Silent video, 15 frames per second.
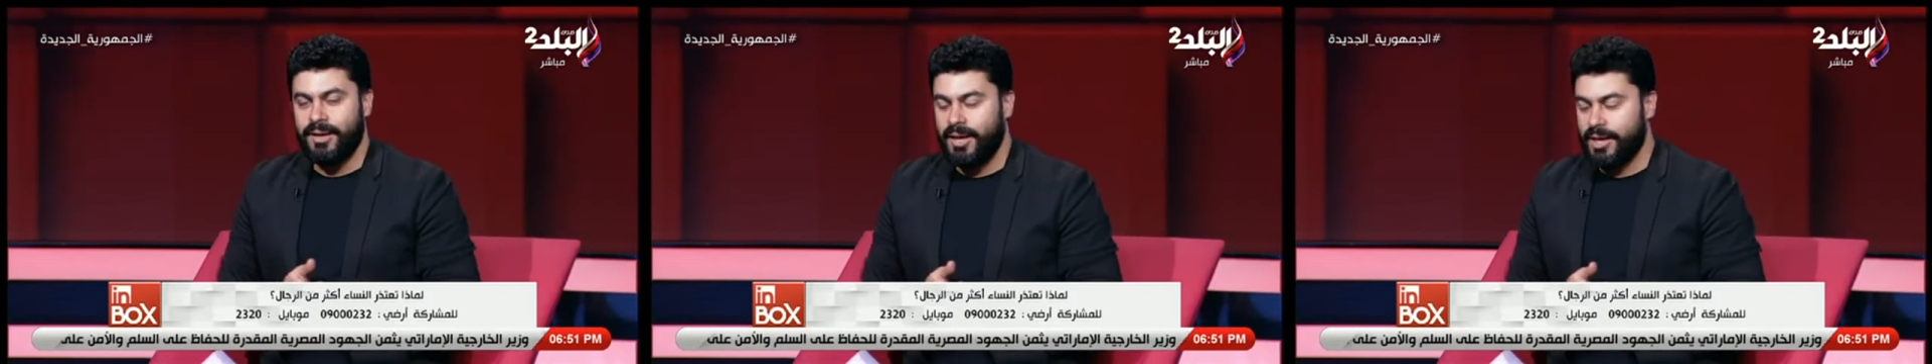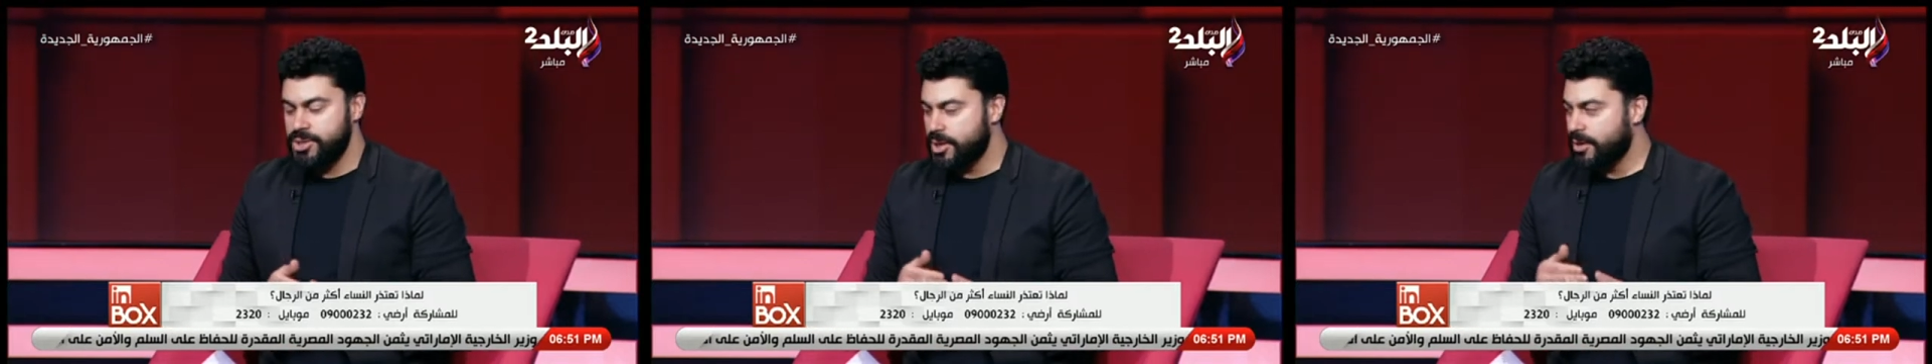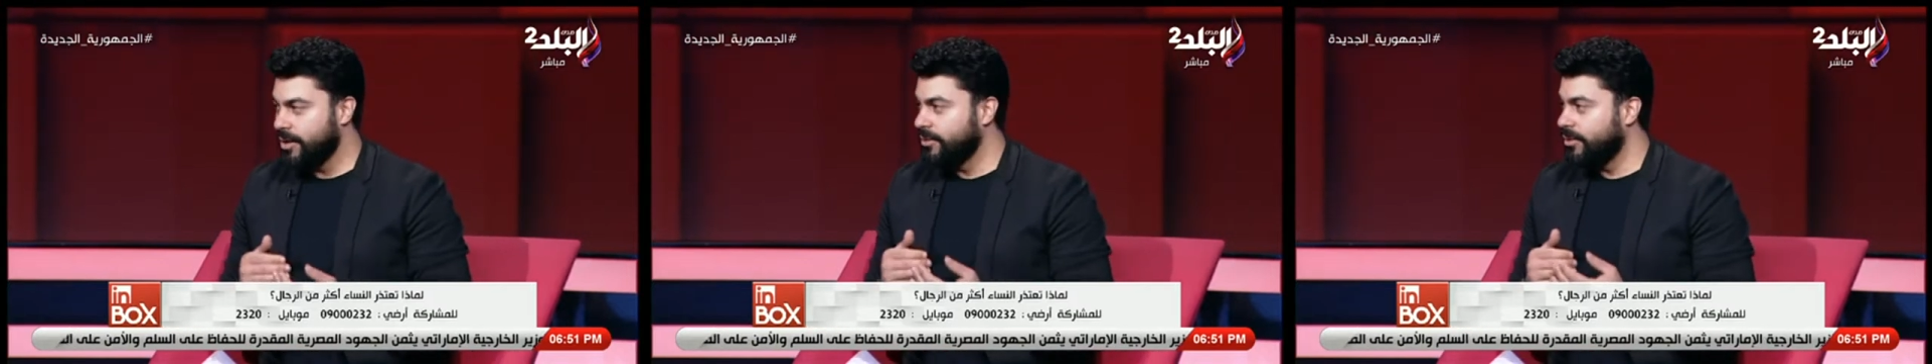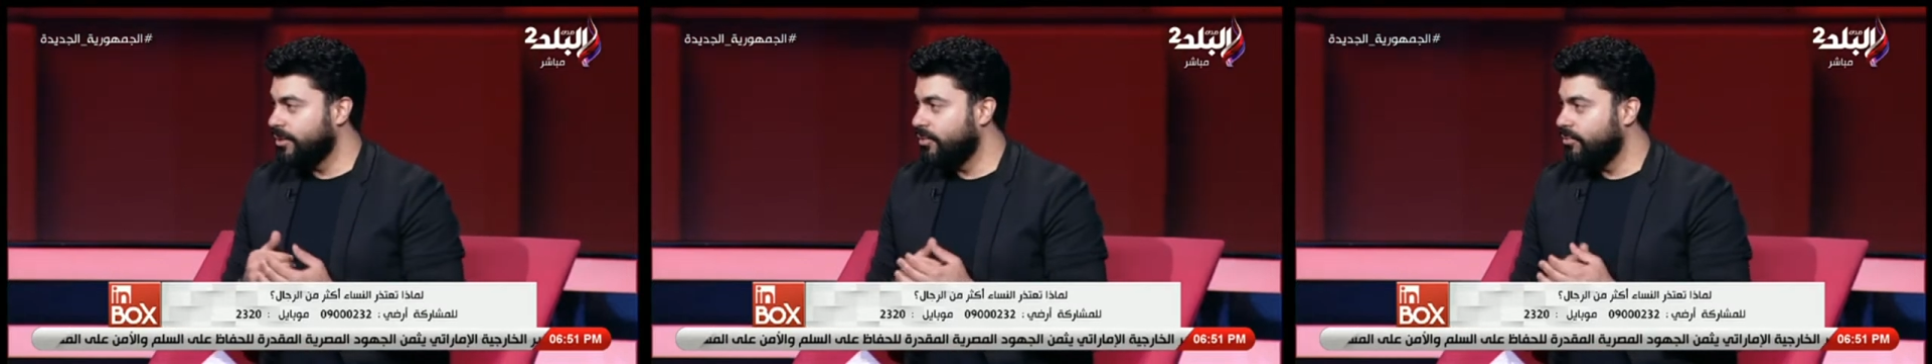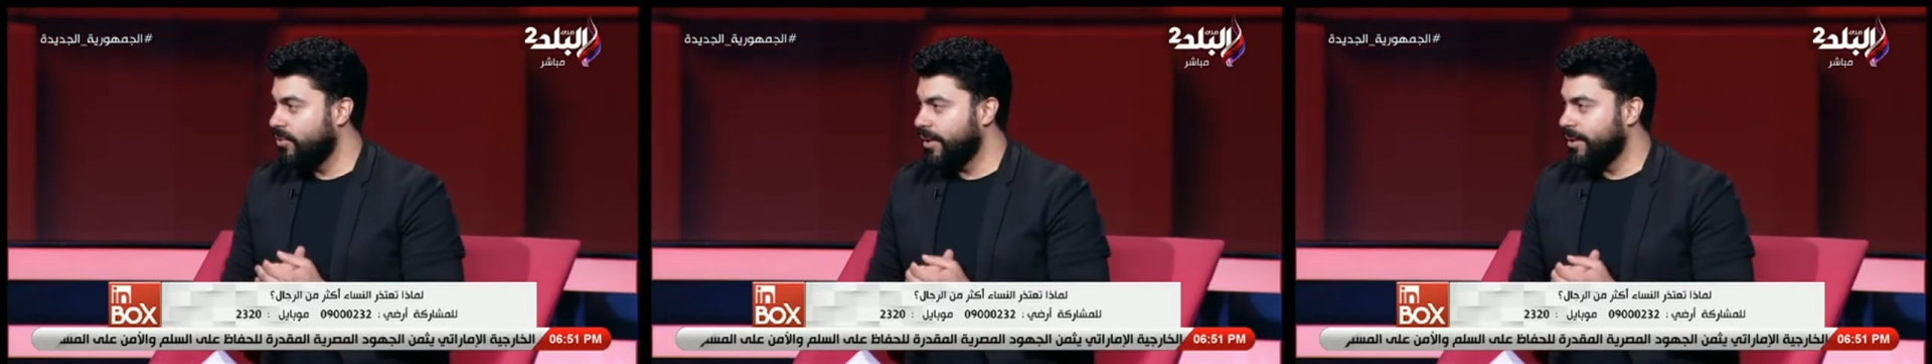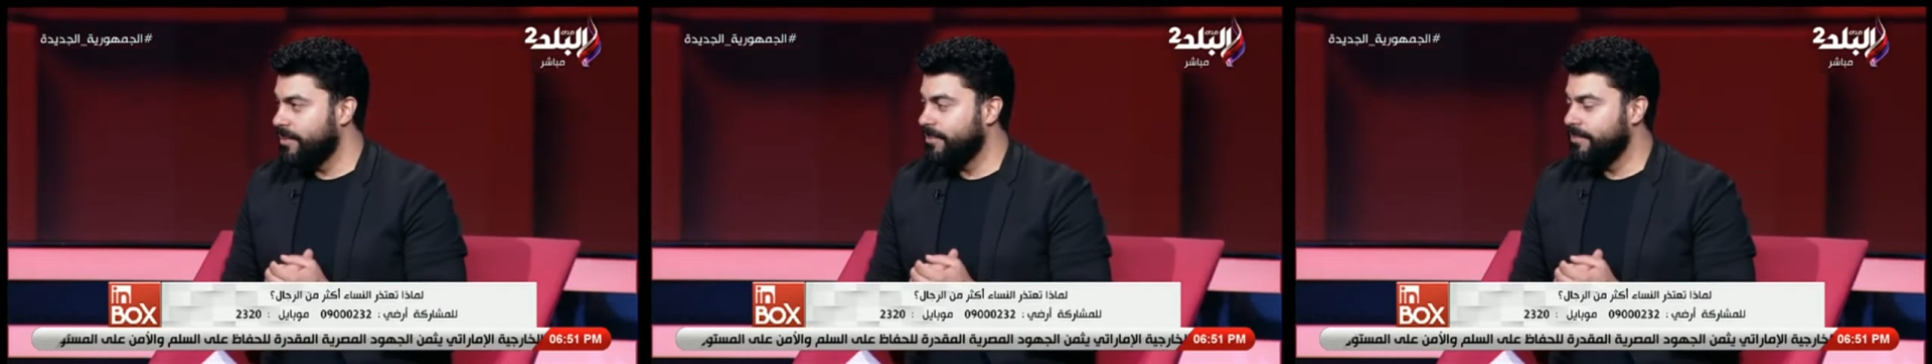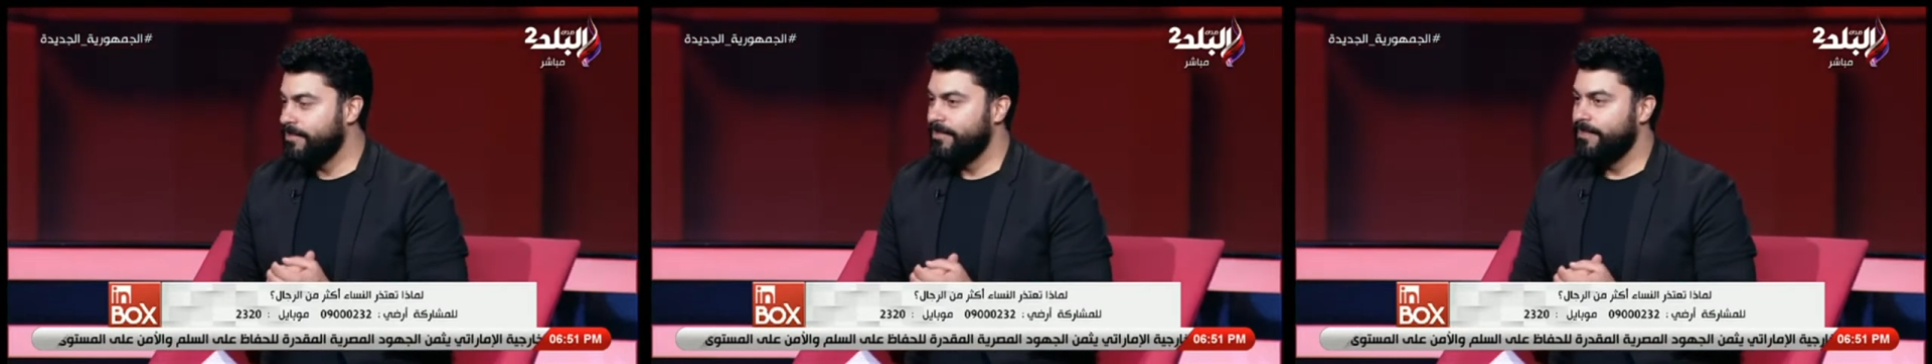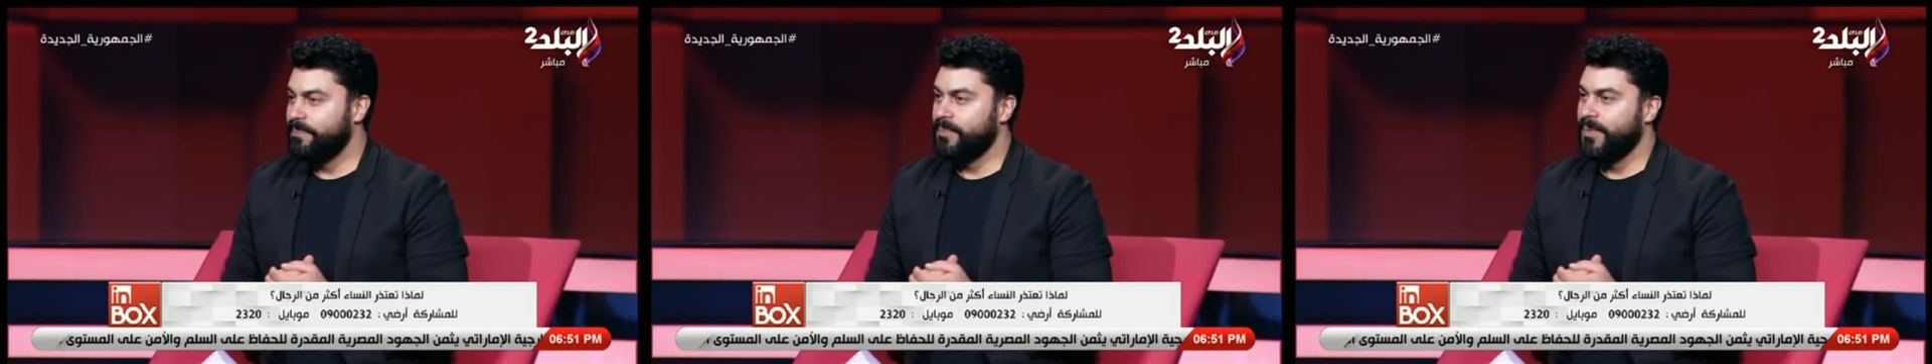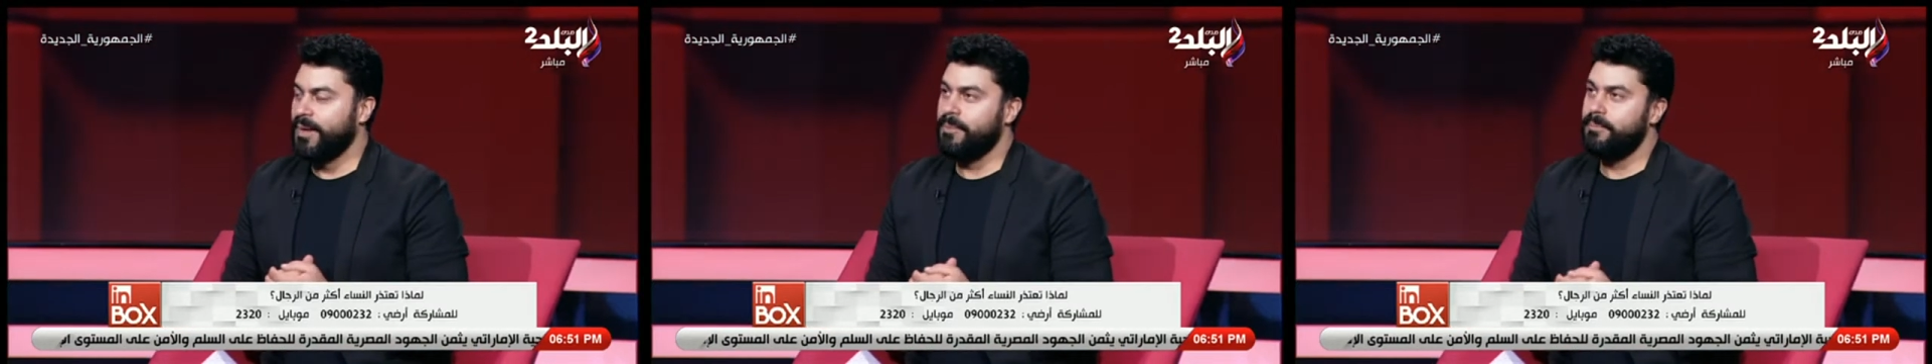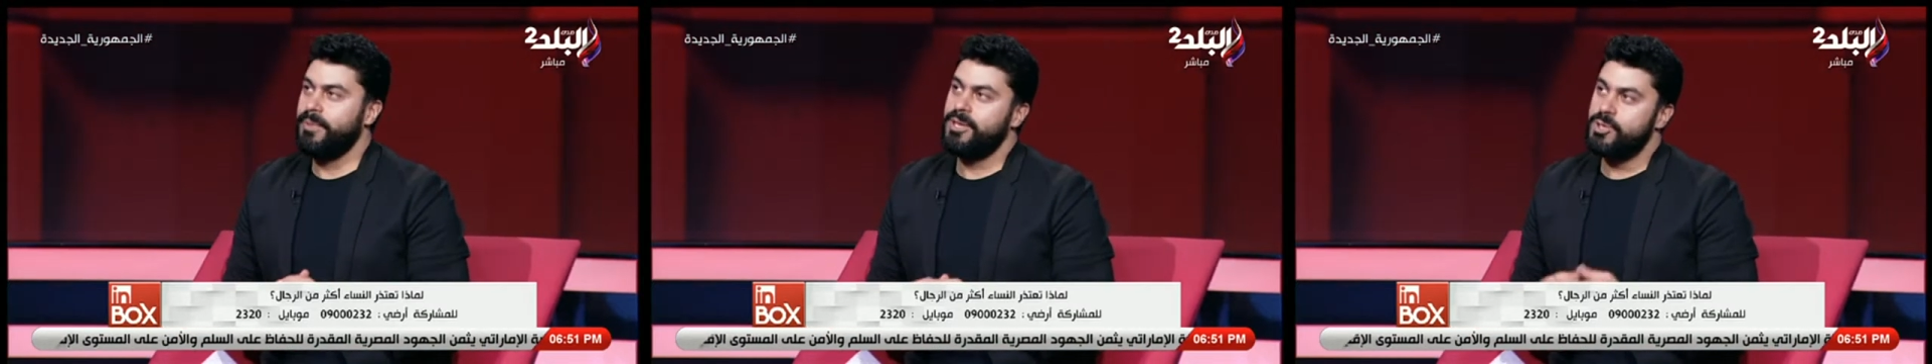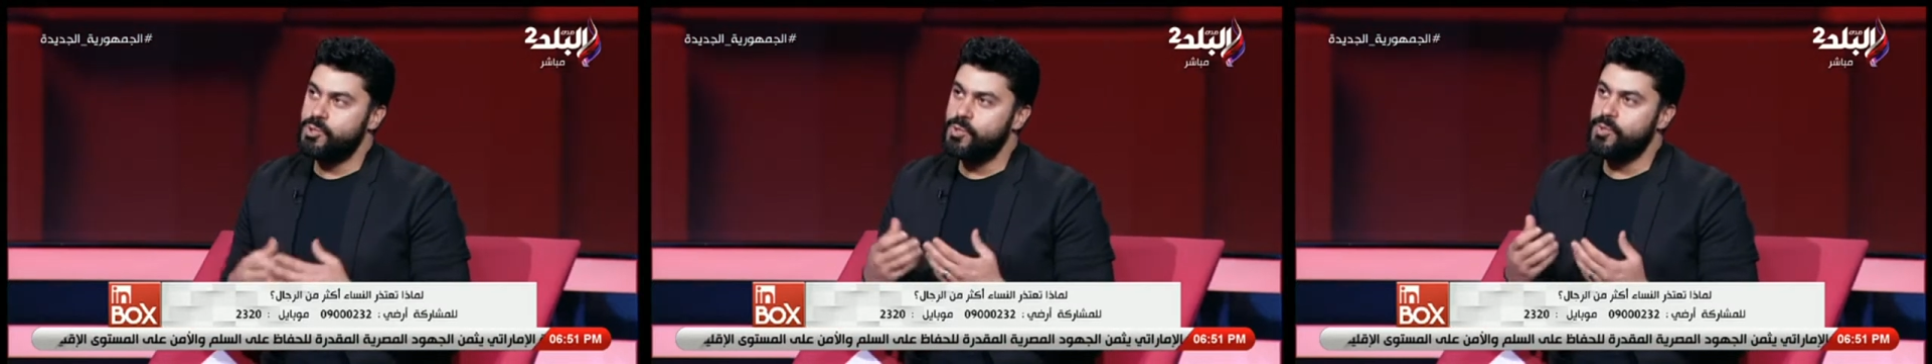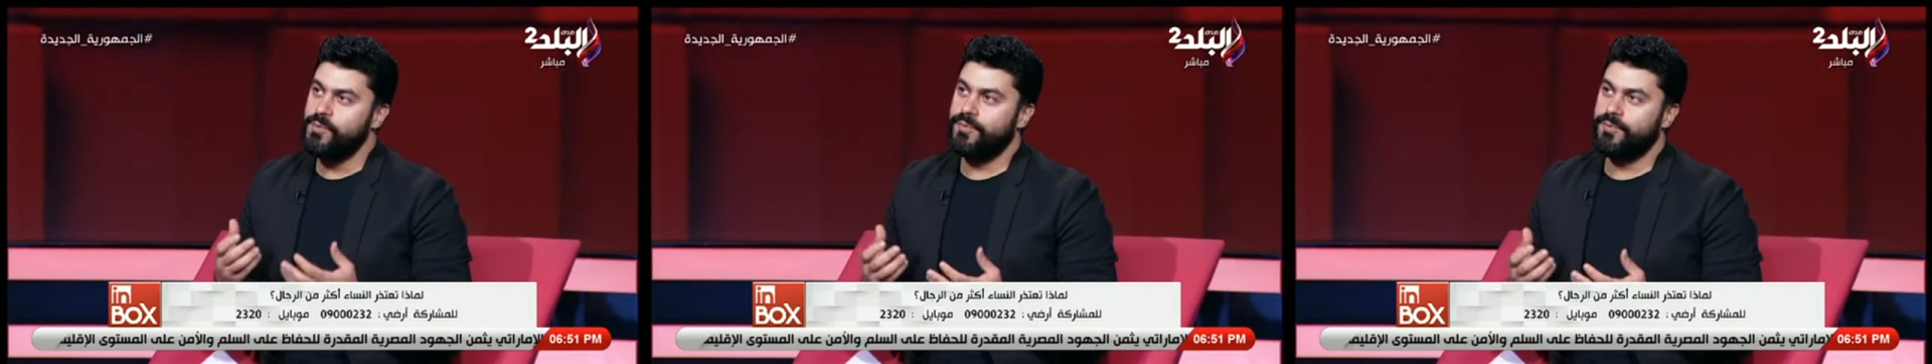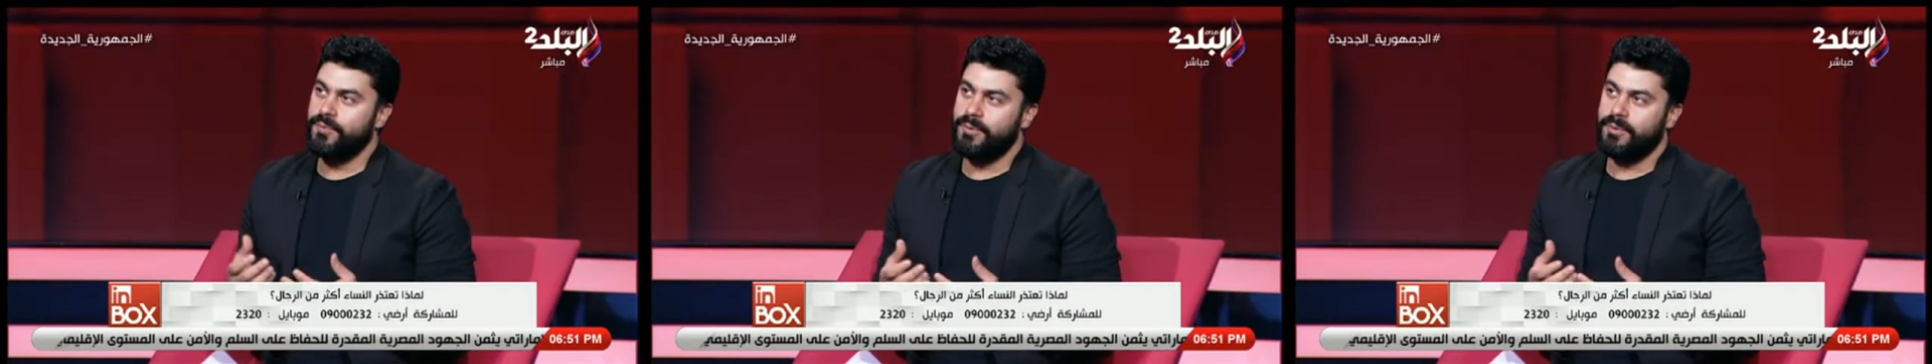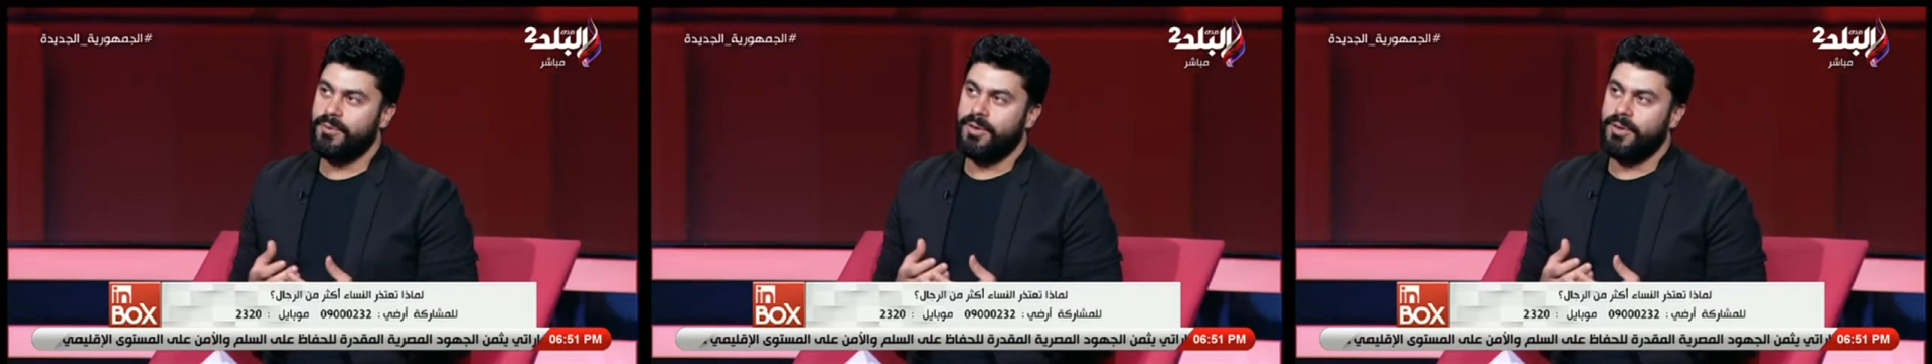علشان خاطر هو بيشوف